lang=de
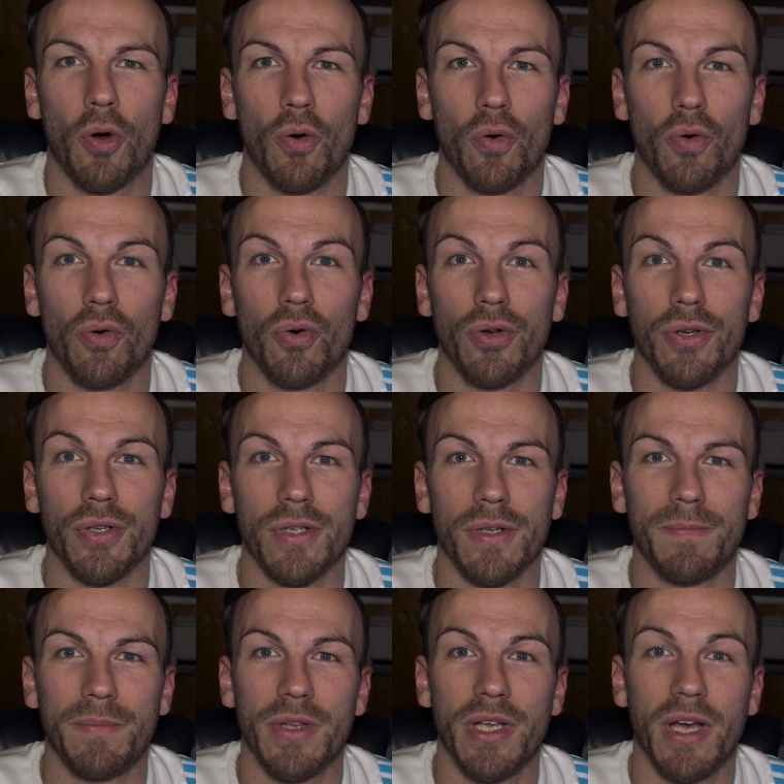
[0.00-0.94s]
Und
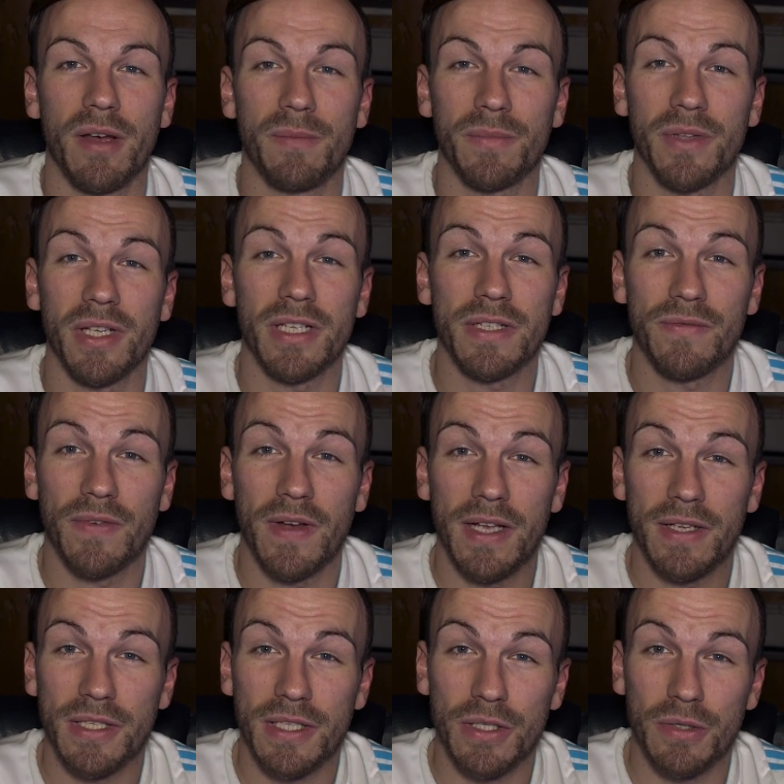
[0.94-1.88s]
ja, das
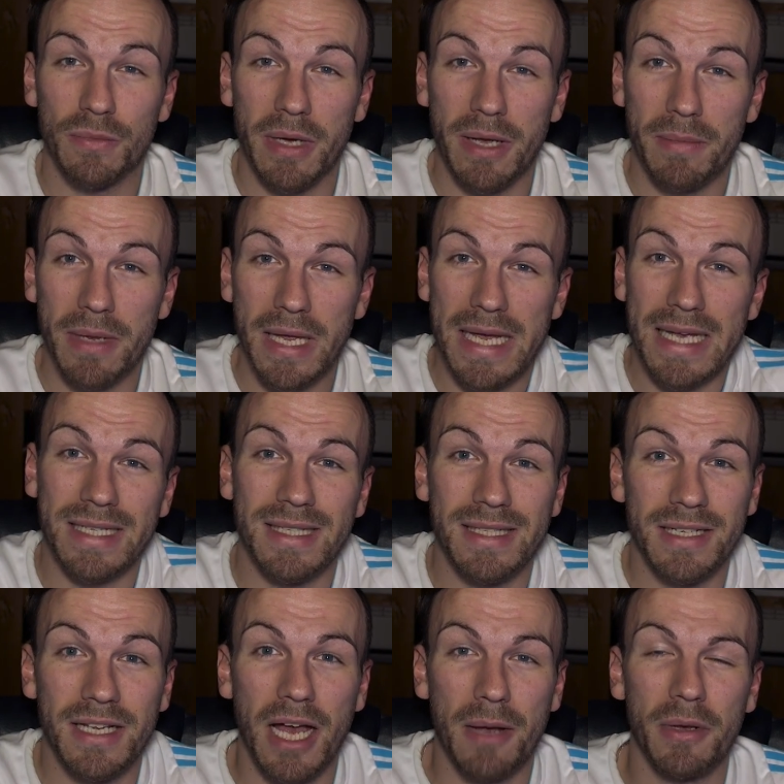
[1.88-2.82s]
war's zu meinem
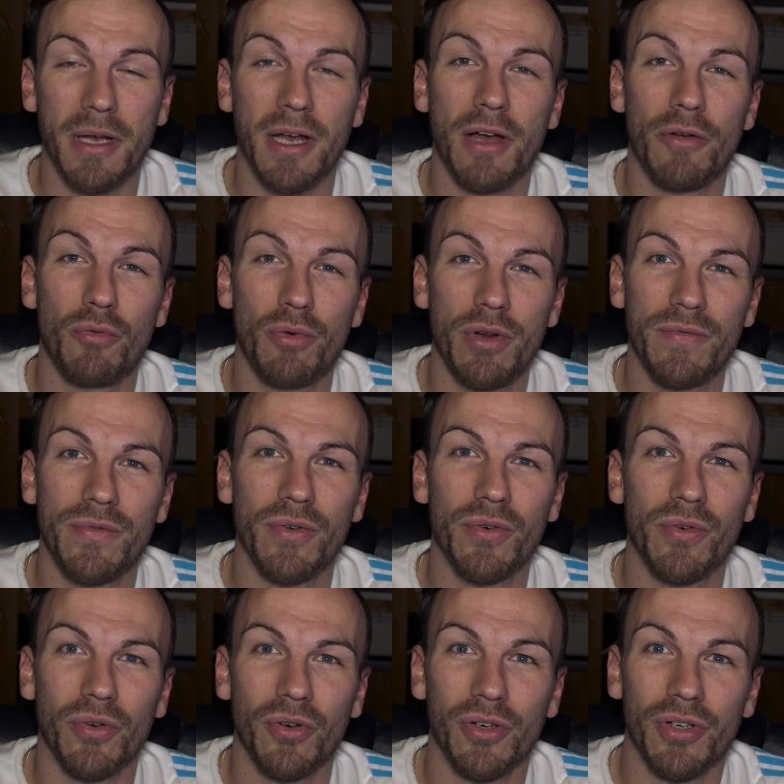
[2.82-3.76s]
ersten
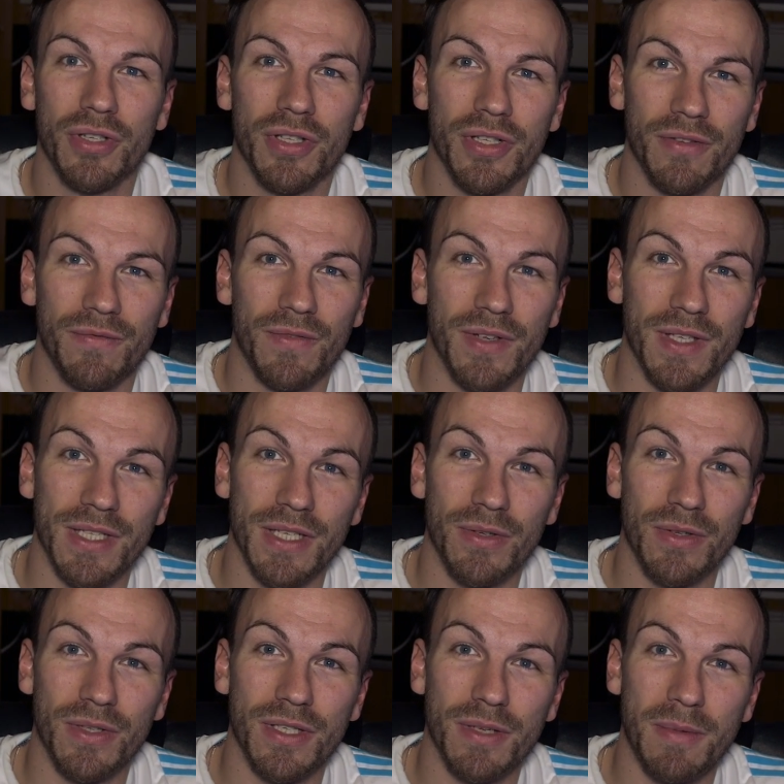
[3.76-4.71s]
Kamera-Review und wir sehen
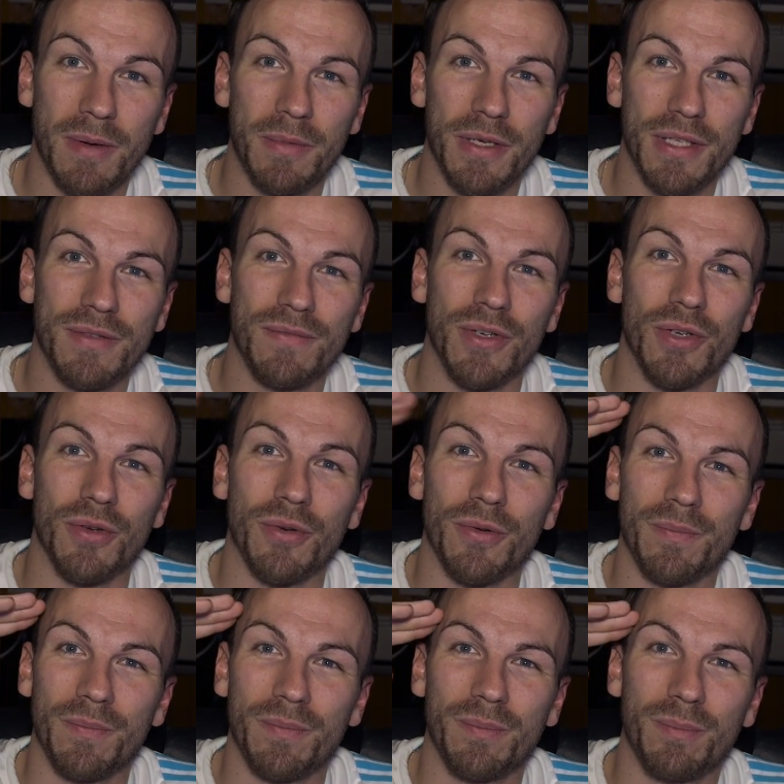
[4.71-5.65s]
uns in meinem nächsten Video.
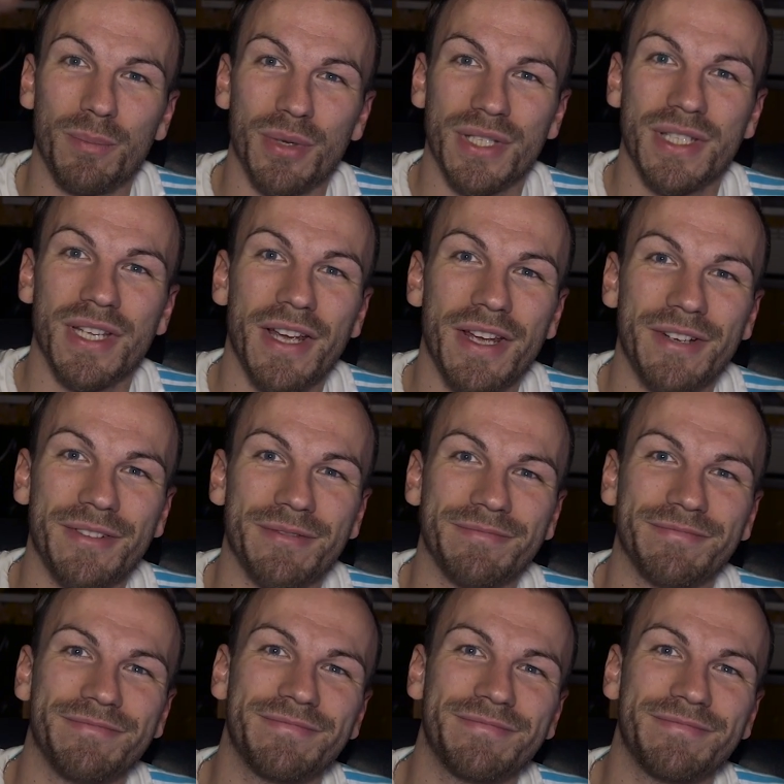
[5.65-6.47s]
Bis dahin!